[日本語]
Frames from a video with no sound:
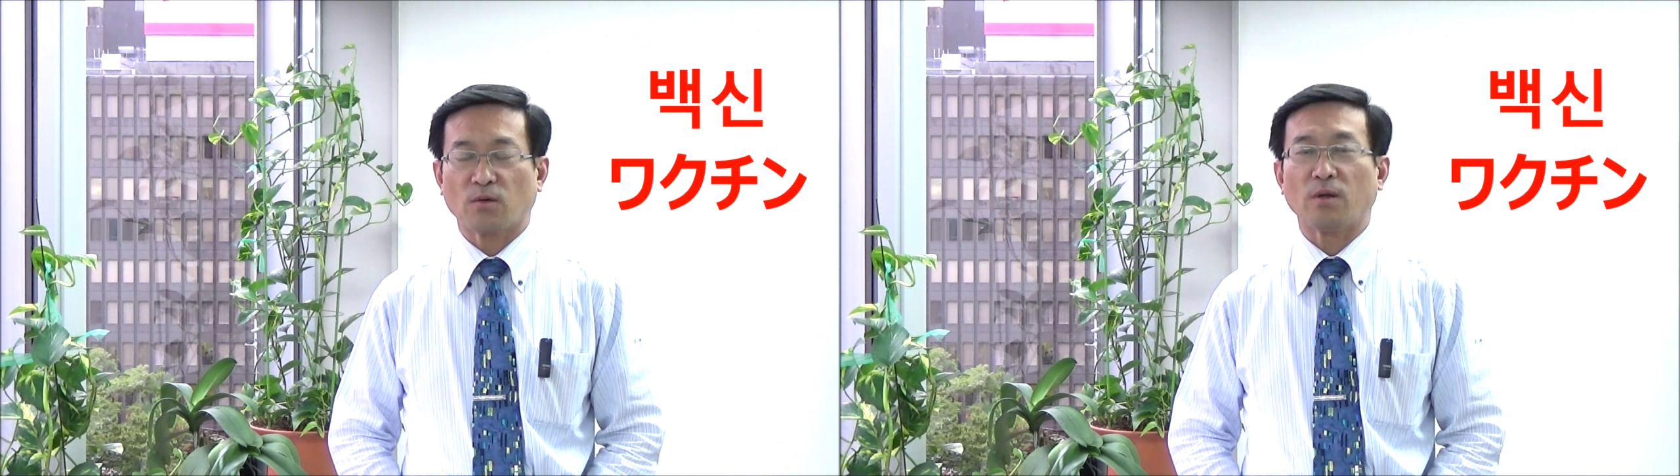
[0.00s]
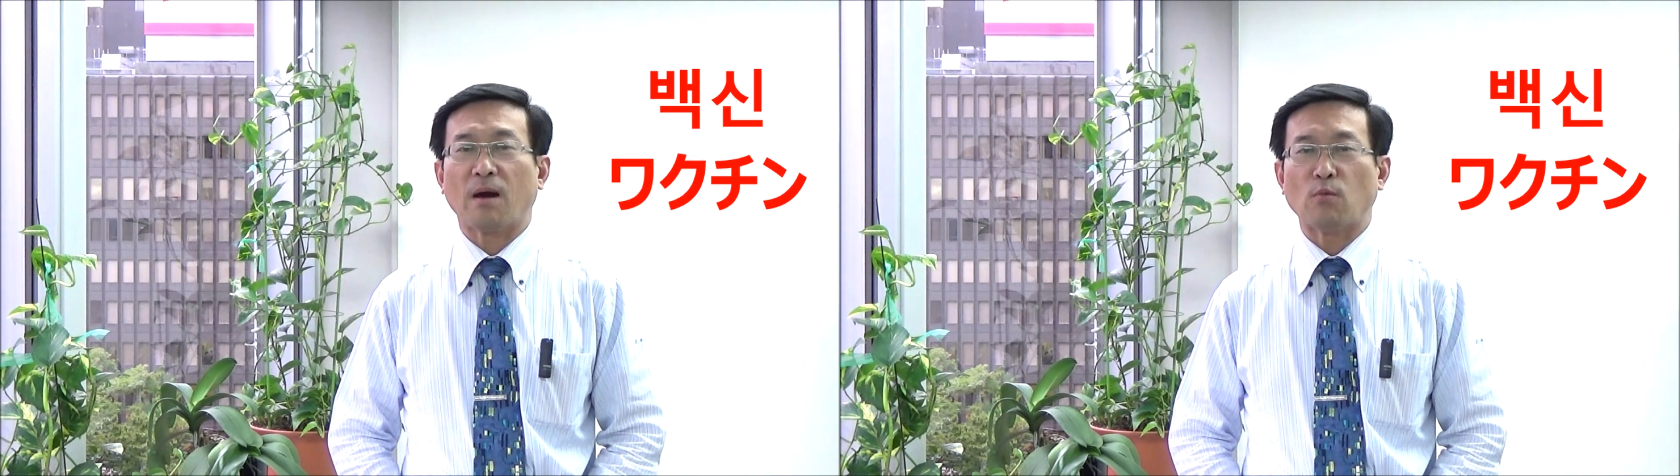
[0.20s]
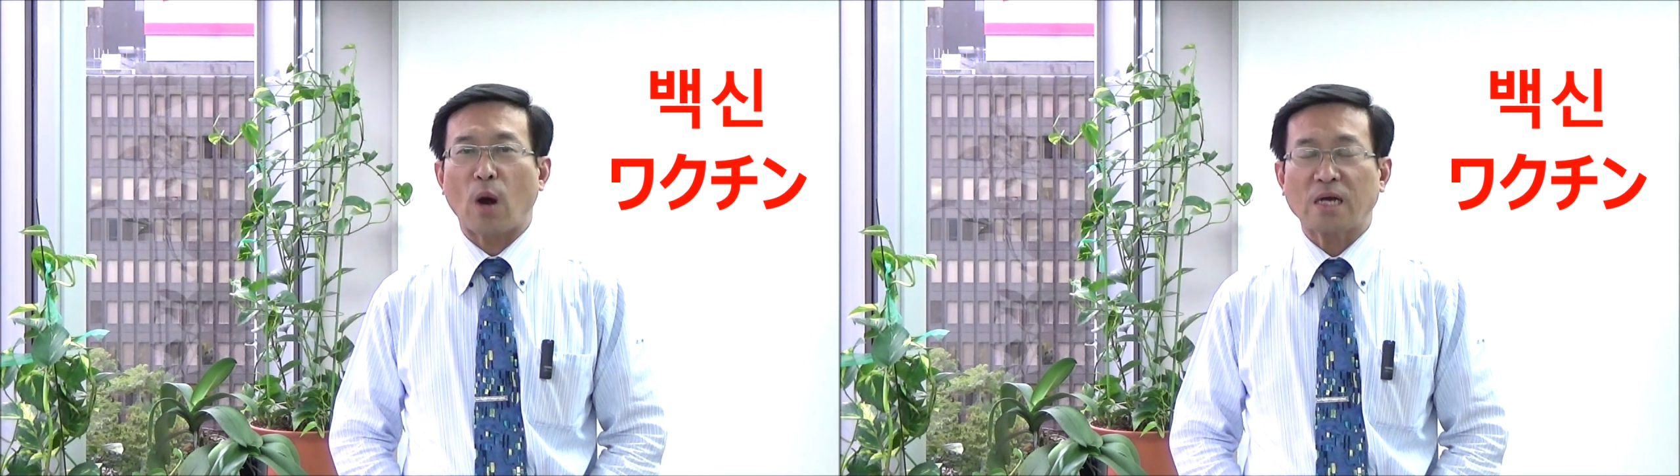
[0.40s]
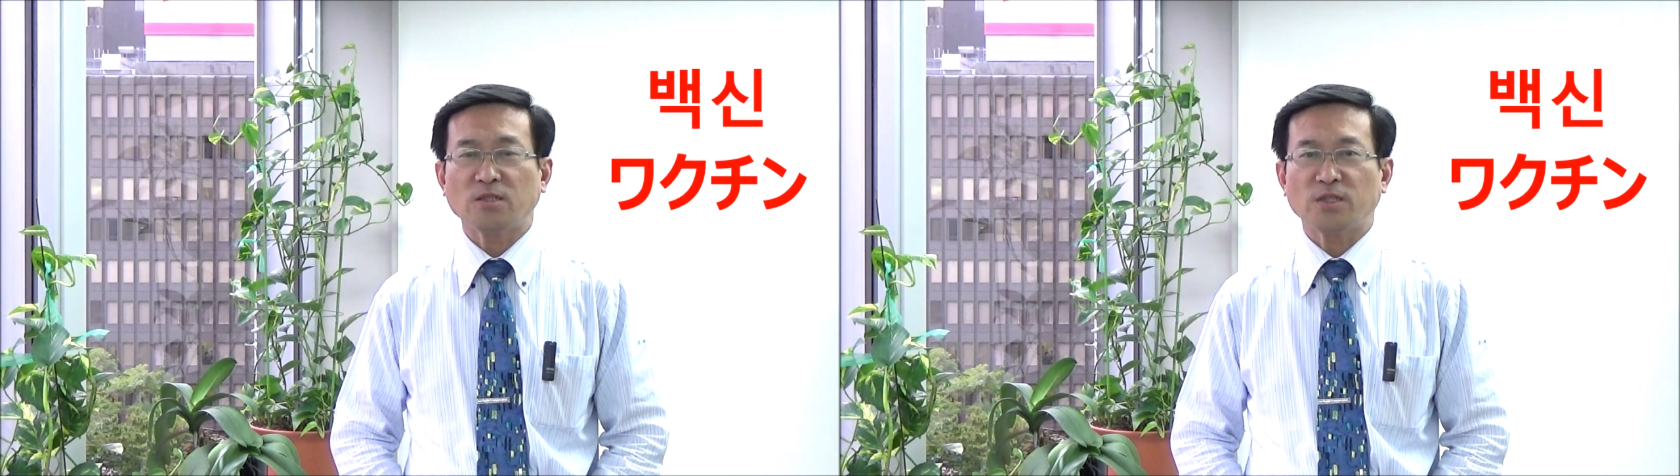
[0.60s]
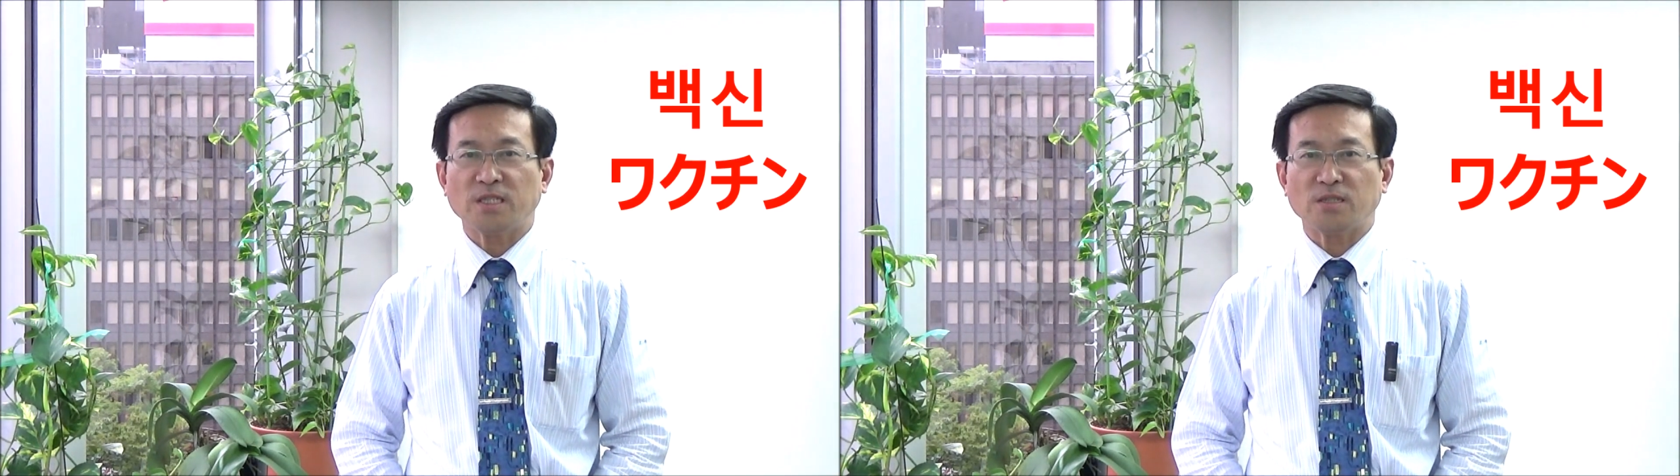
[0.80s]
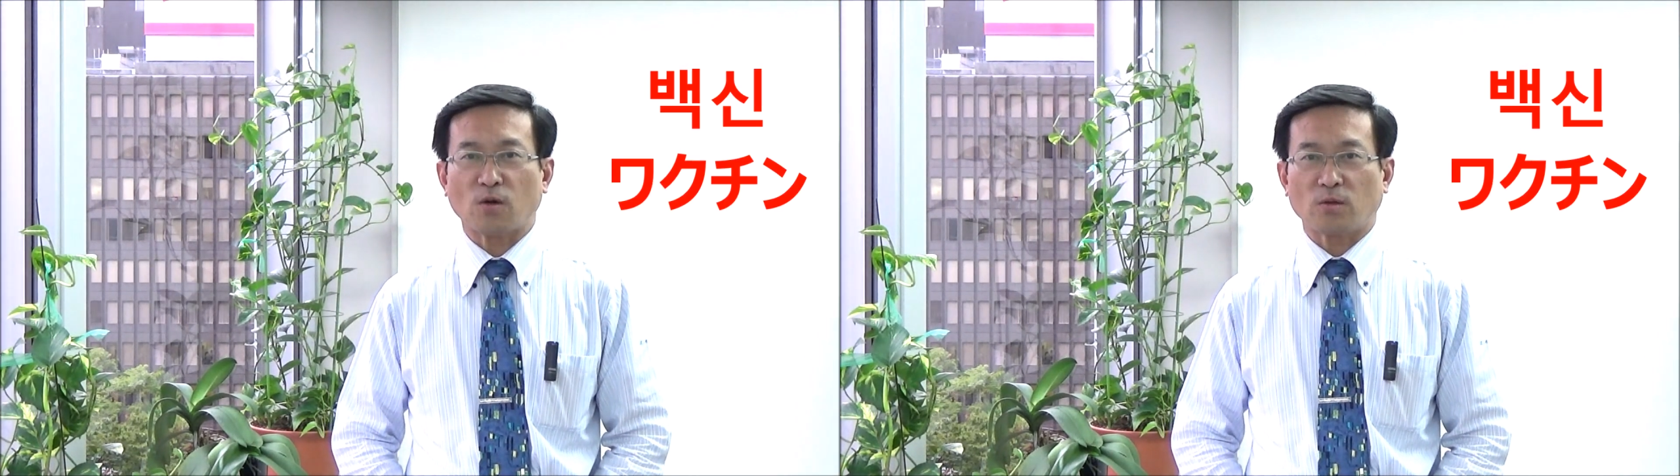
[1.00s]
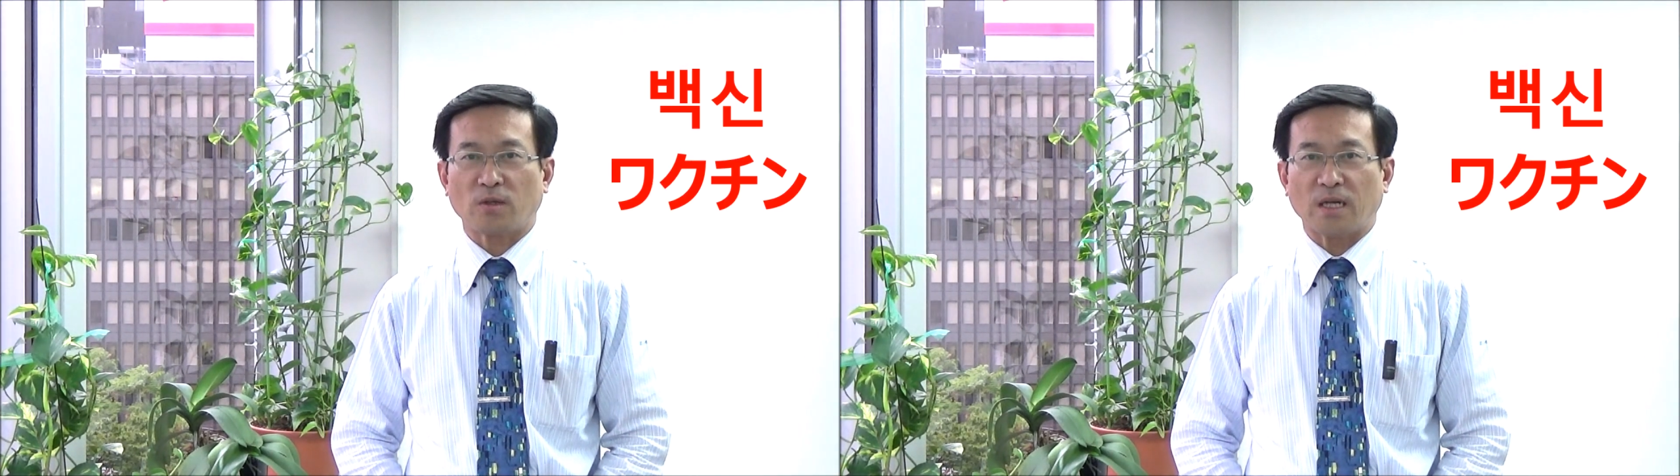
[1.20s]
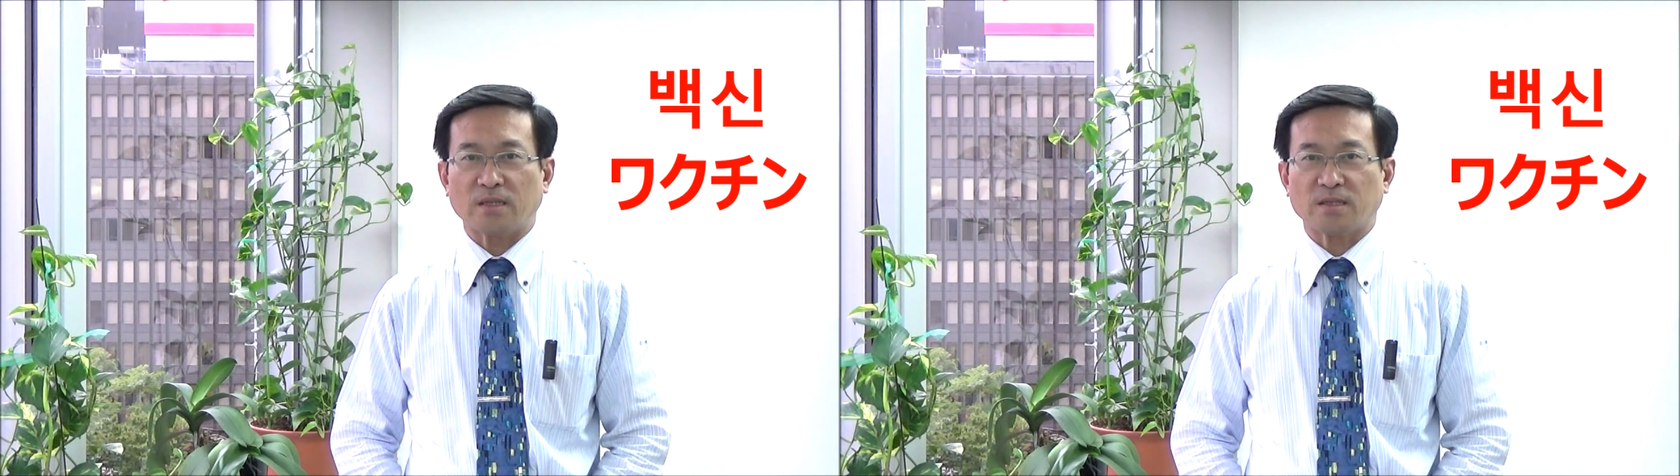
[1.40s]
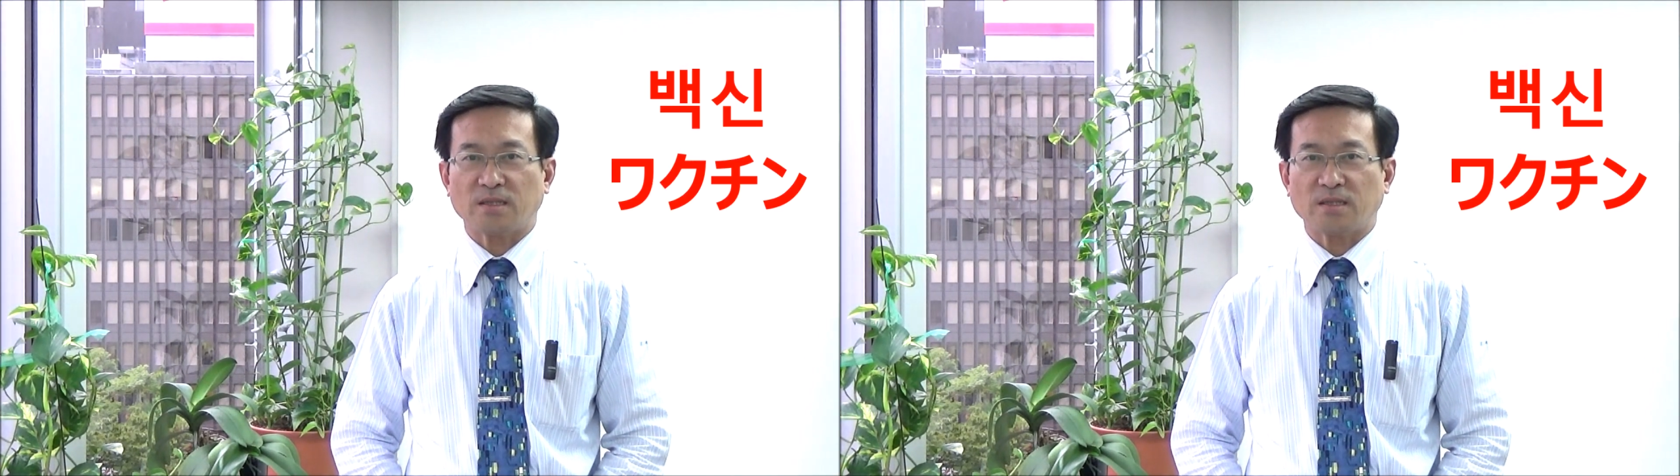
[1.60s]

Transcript: これはワクチンのことなん